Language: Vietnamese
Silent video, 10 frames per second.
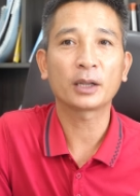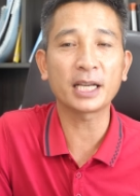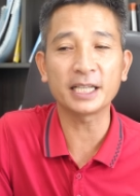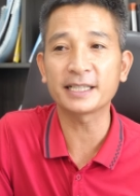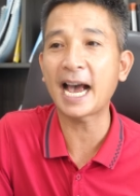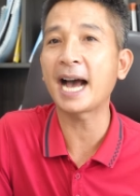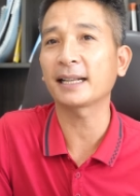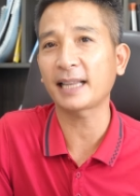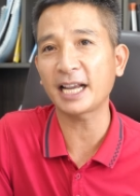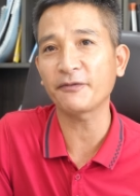thị
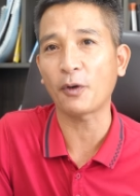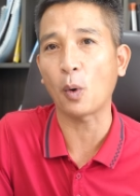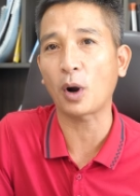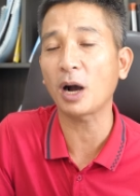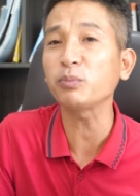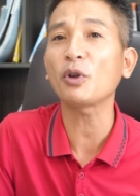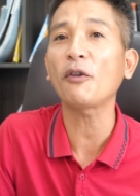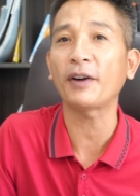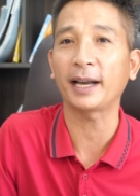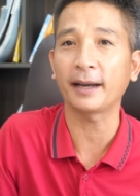xã thành phố không
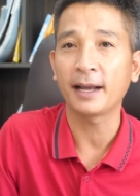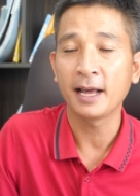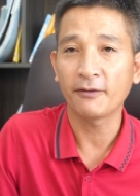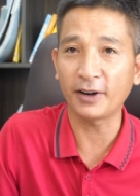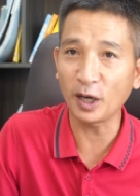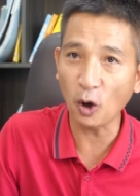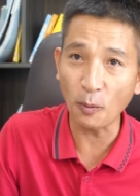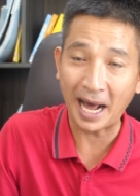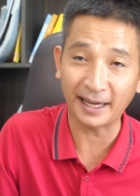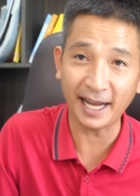cho phân phân
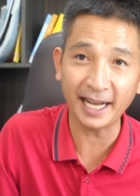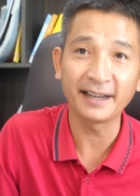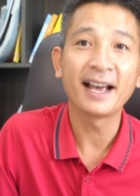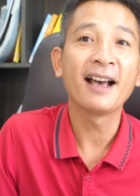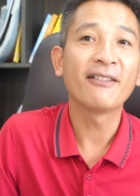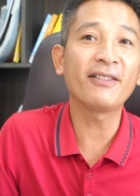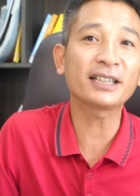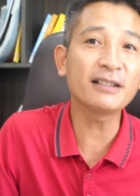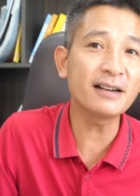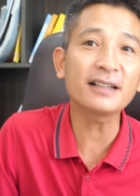lô bán nền.
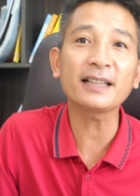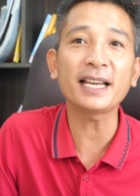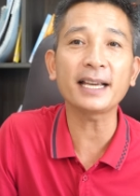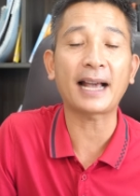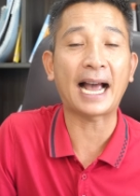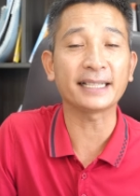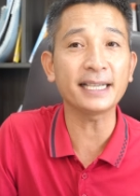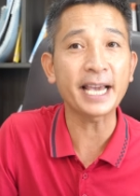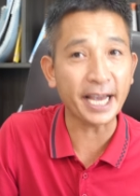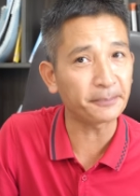Và thường thì cái
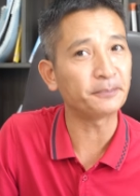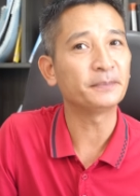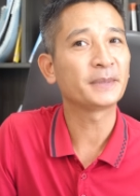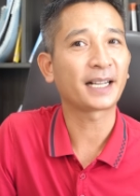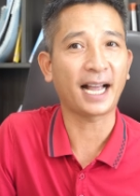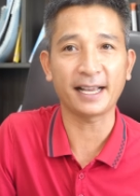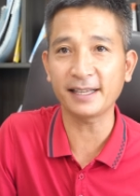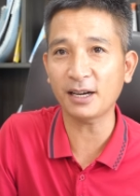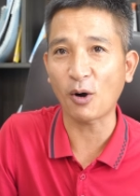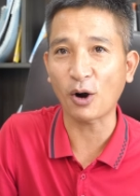gì hiếm, cái
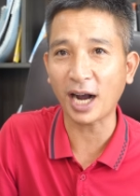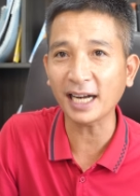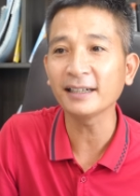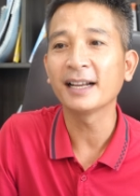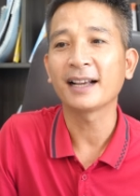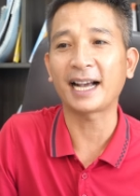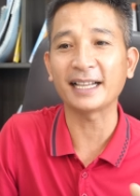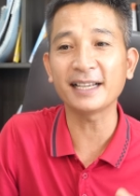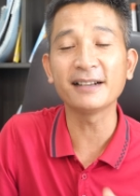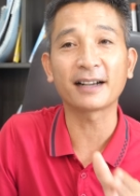gì khó khăn,
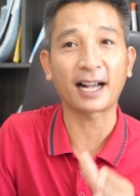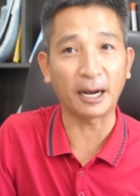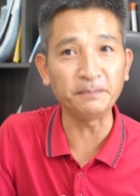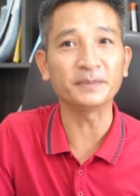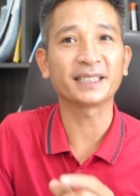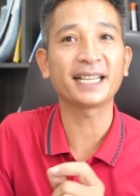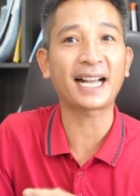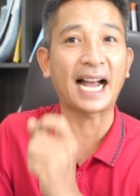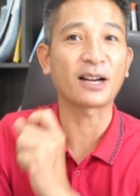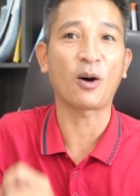cái gì được cấm thì cái